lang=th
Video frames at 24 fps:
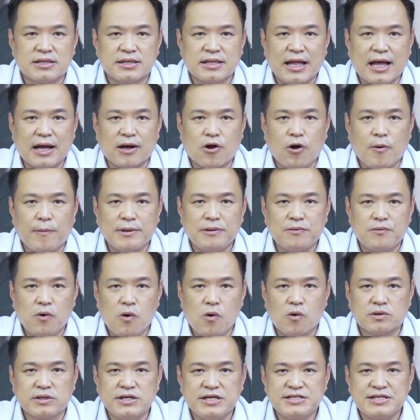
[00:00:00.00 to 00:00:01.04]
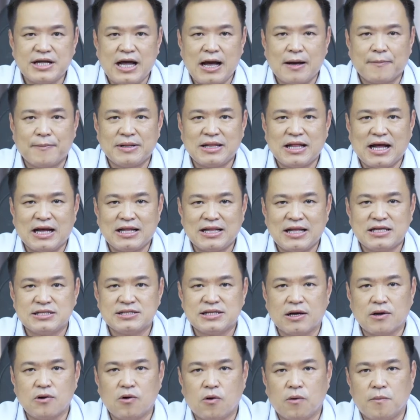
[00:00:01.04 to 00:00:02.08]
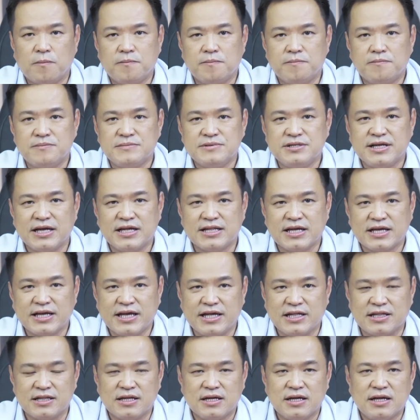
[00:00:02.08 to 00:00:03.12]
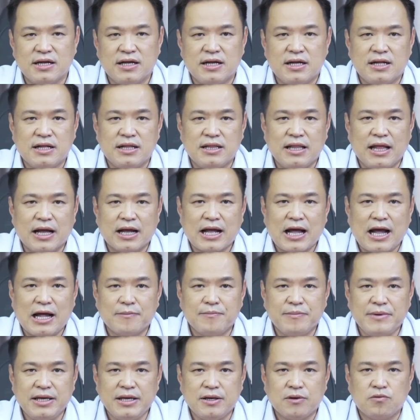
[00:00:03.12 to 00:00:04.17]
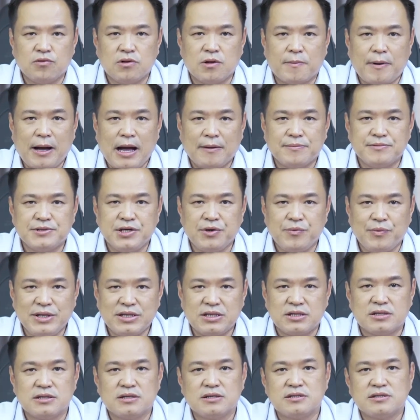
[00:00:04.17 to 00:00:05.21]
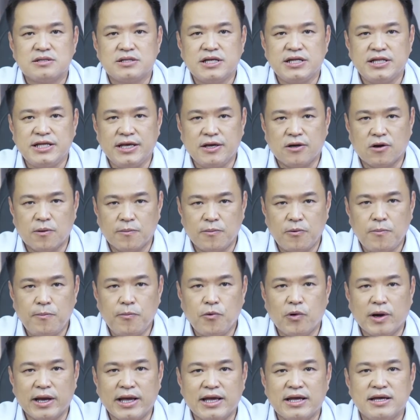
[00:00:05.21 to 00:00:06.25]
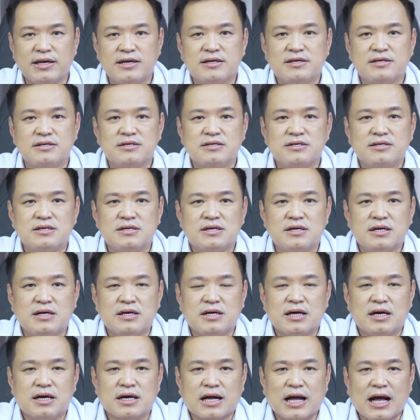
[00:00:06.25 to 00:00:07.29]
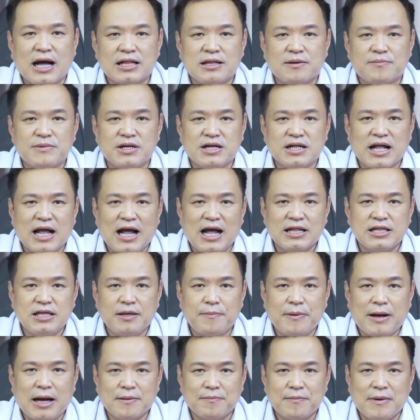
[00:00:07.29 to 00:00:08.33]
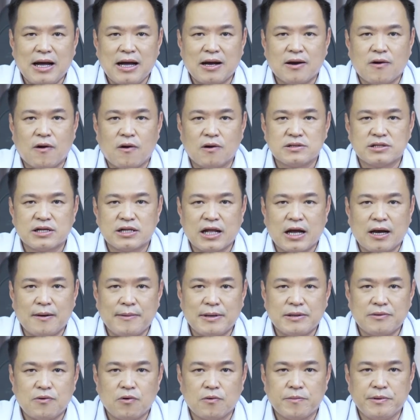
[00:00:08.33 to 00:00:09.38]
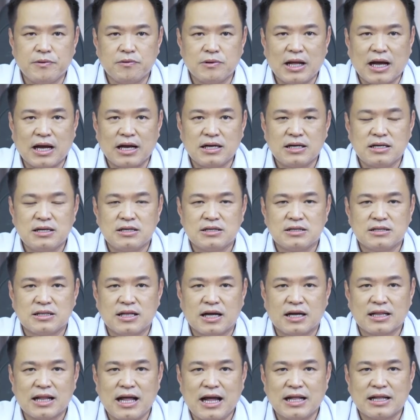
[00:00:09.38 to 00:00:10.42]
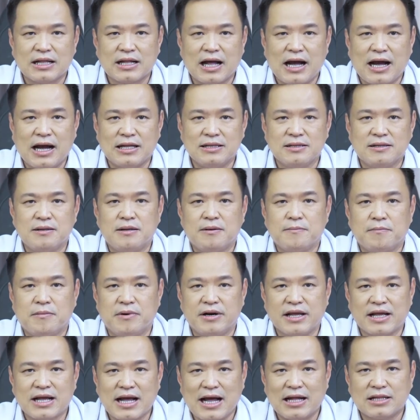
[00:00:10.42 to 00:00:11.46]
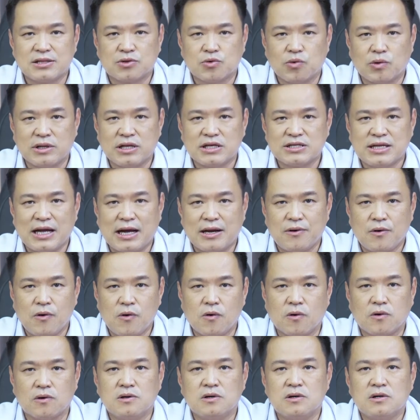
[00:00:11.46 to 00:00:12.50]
แต่ก็เป็นโรคที่สร้างปัญหาด้านสังคม เศรษฐกิจ และการมีคุณภาพชีวิตที่ดีของผู้ป่วย การดำเนินงานที่ผ่านมาของสถาบันโรคผิวหนังทั้งด้านการบริการตรวจรักษาโรค